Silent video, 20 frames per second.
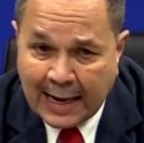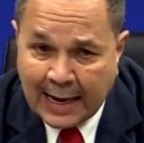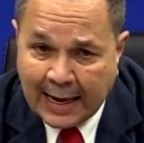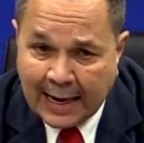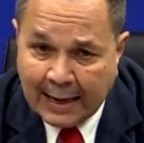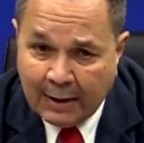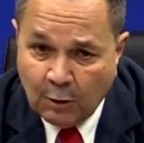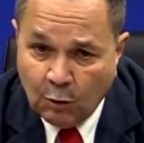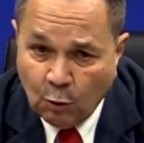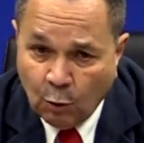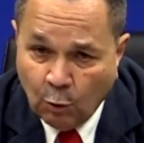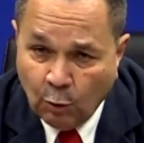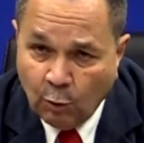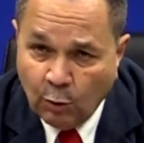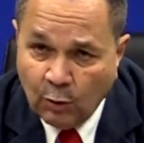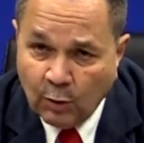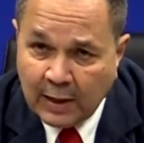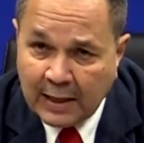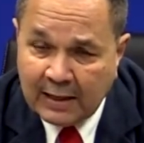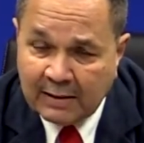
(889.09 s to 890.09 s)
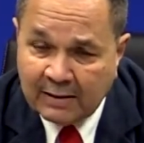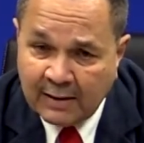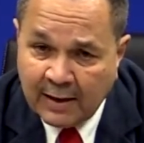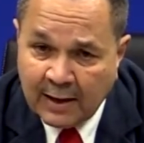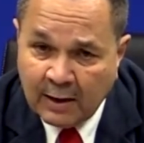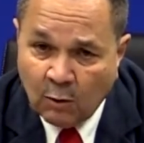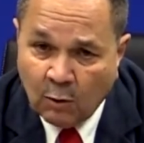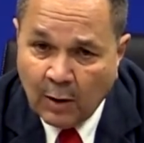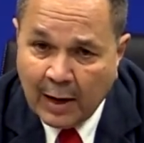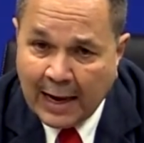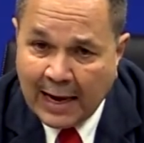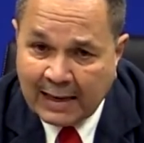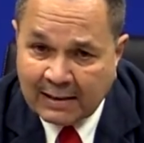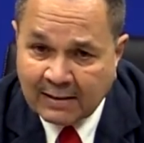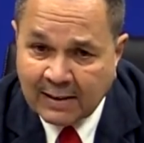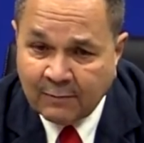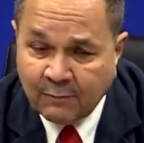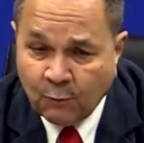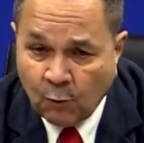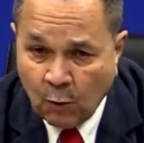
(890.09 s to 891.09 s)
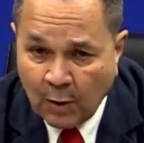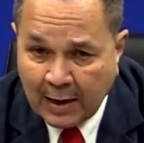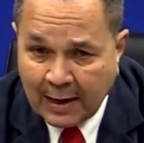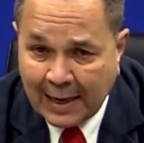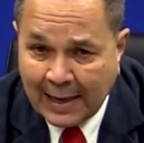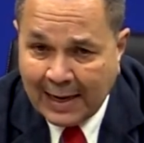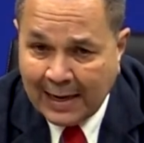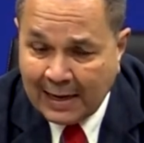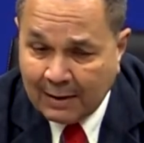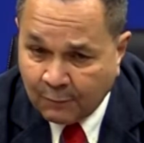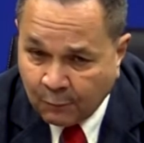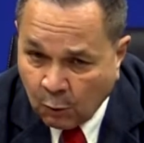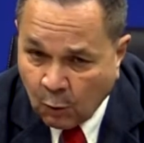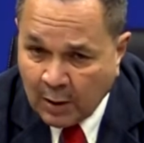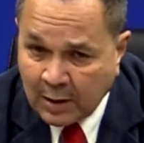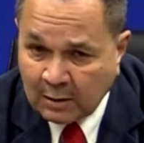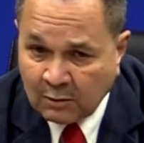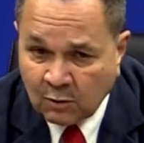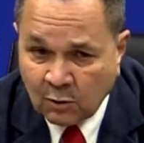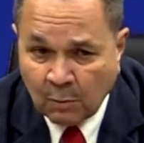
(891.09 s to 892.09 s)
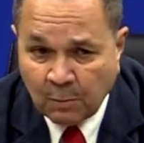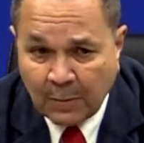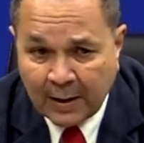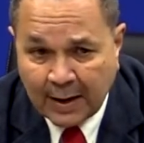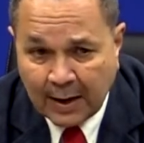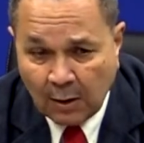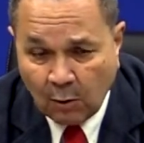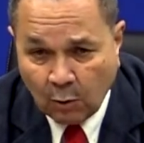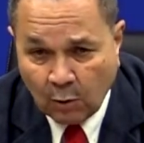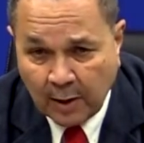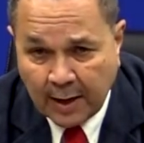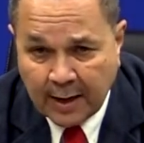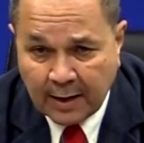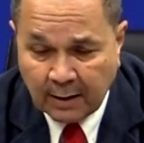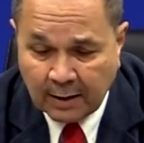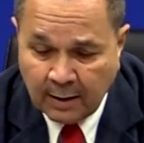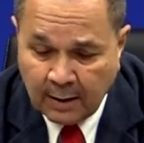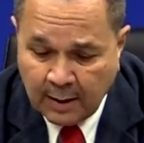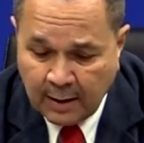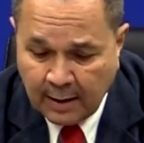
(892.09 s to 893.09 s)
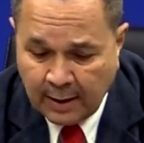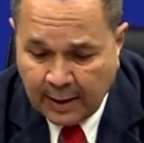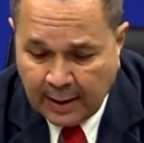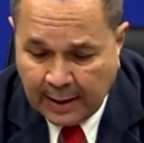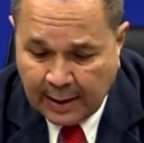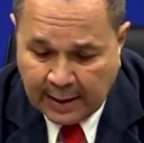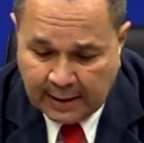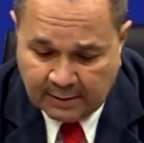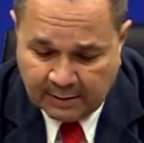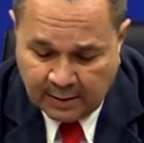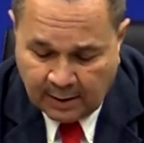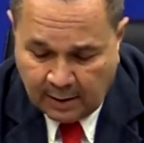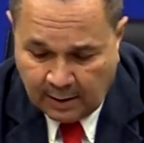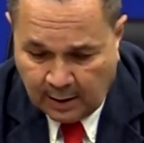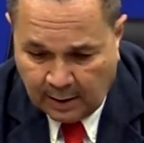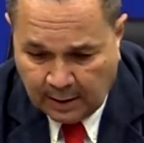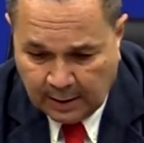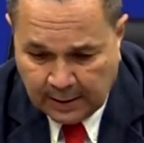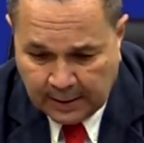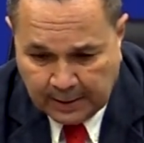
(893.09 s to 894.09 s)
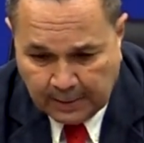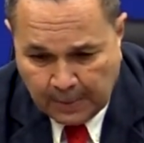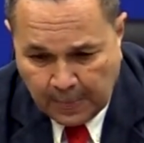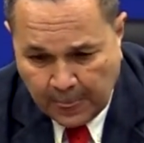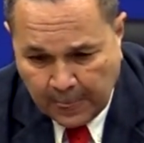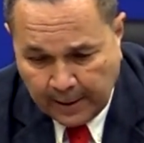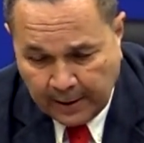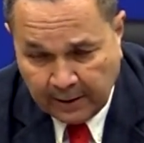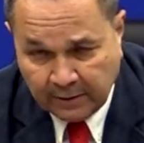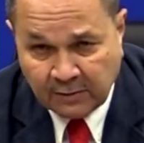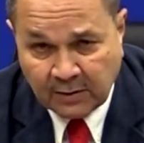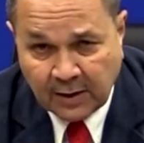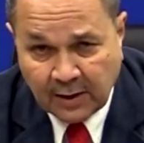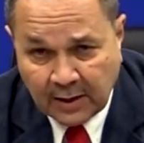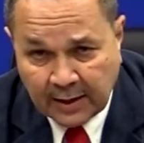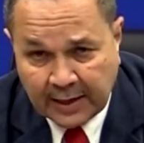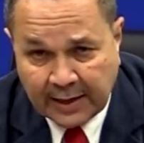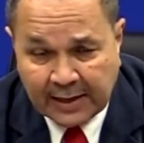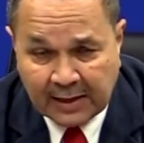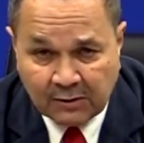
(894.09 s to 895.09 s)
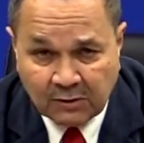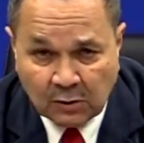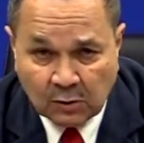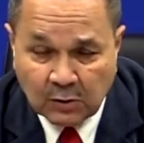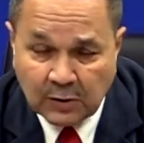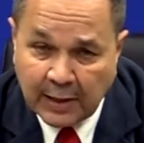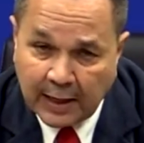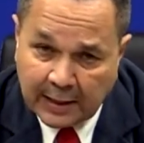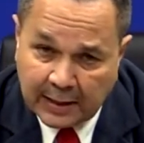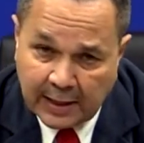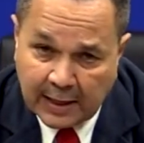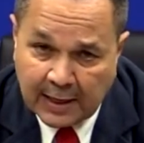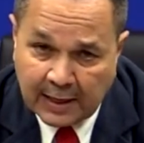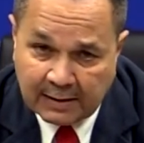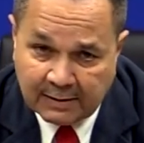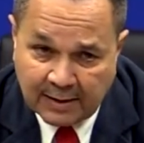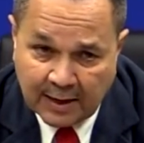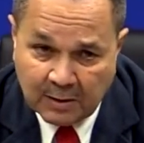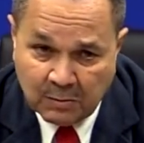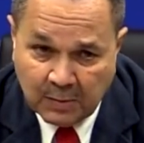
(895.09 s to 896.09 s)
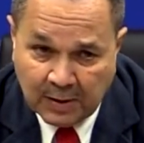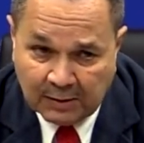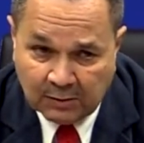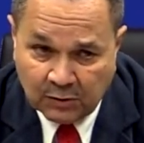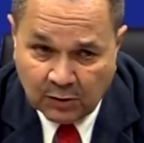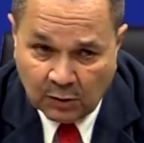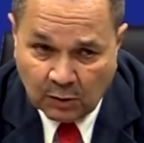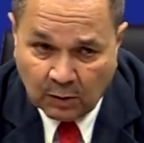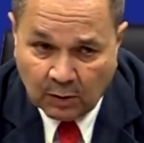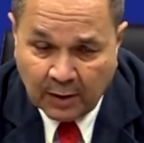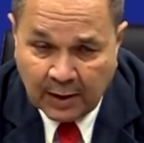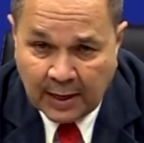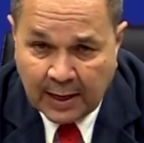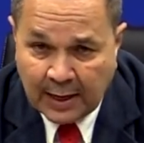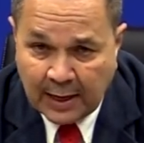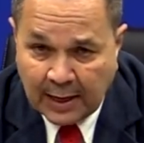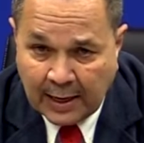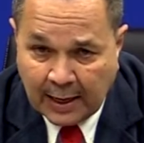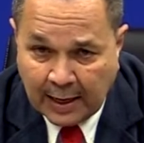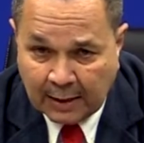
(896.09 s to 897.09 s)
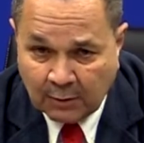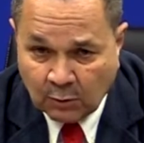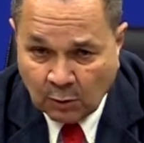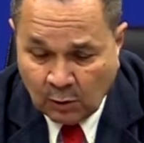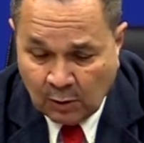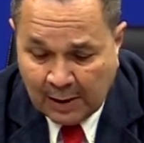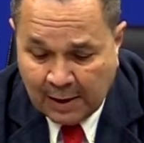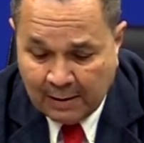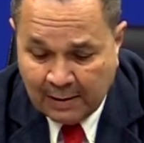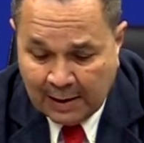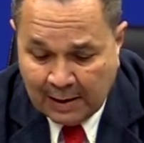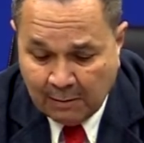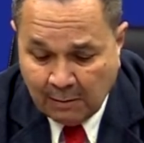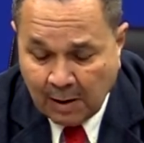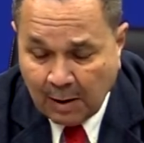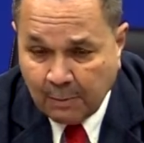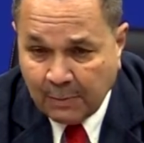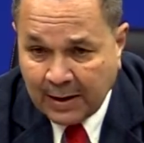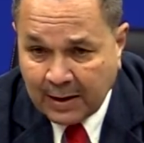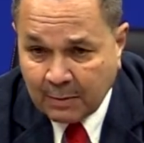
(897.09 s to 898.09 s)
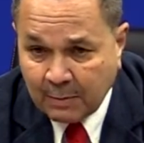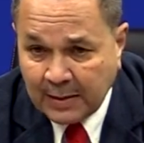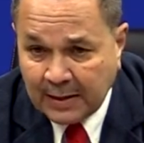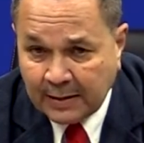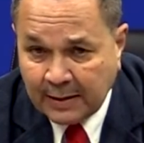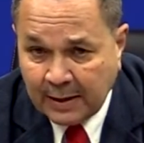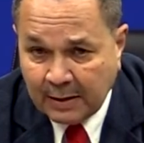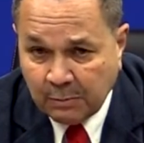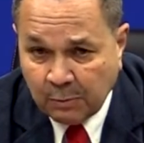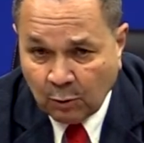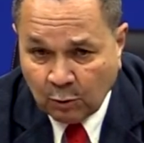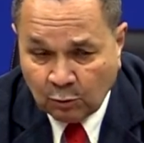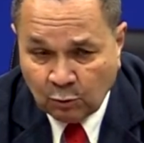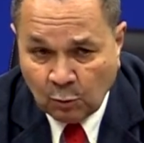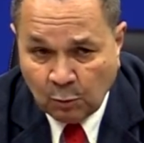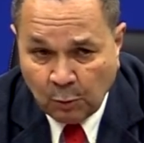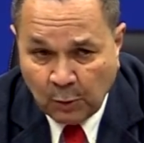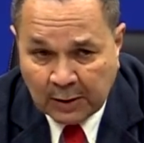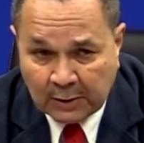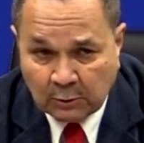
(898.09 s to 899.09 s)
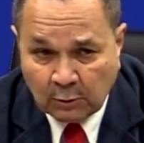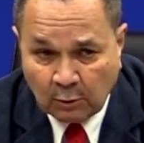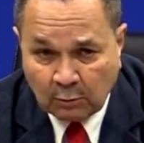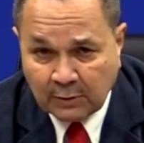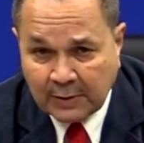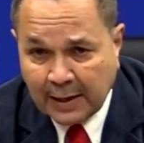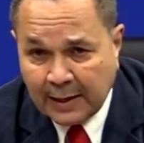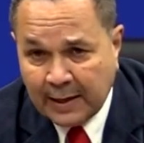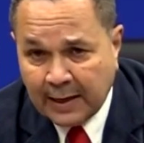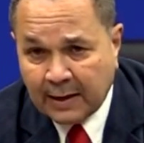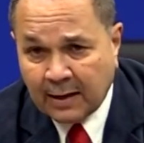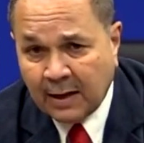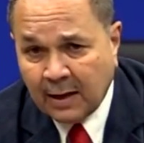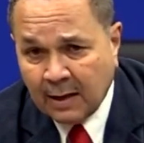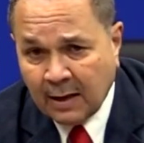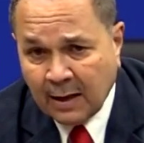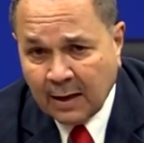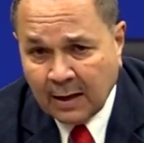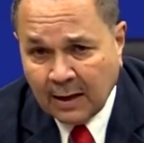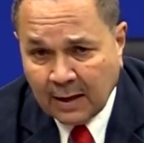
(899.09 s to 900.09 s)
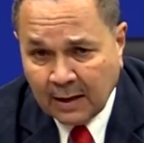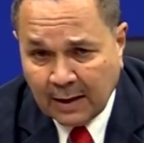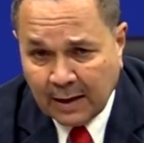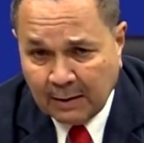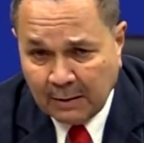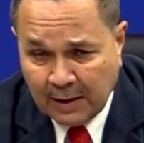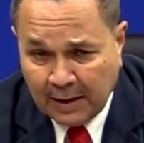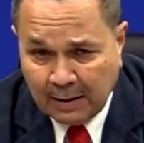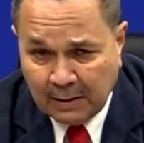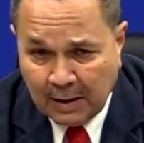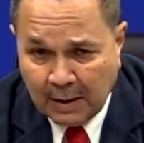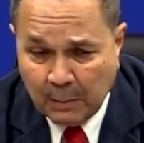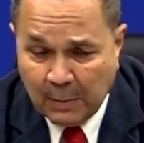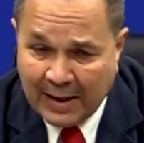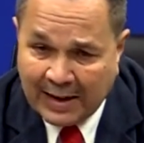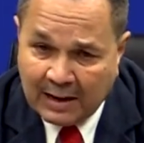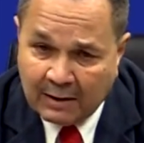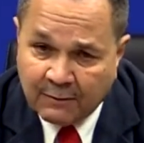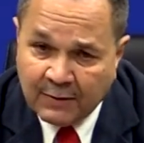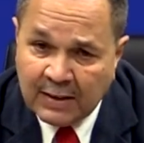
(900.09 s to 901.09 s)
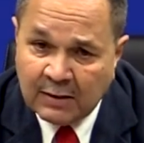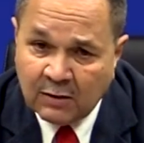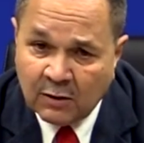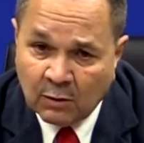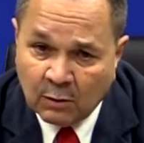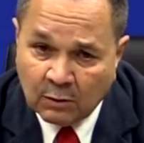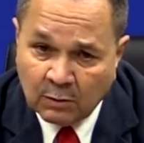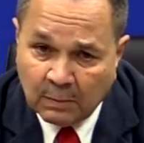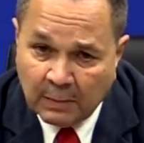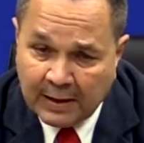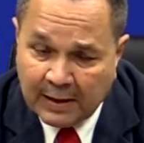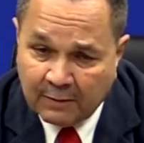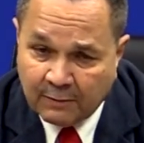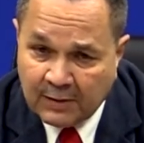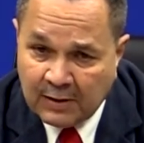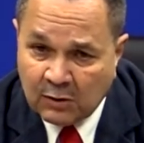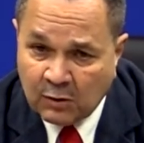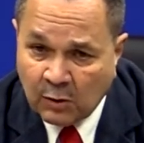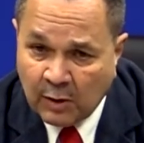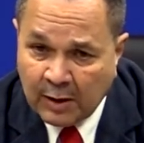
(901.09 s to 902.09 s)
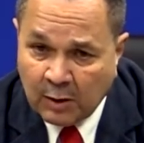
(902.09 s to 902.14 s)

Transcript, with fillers: que no hicieron ese el esfuerzo para lograr esa, esa creación técnica, esa invención. Eso les, va a permitir, por supuesto, obtener beneficios, beneficios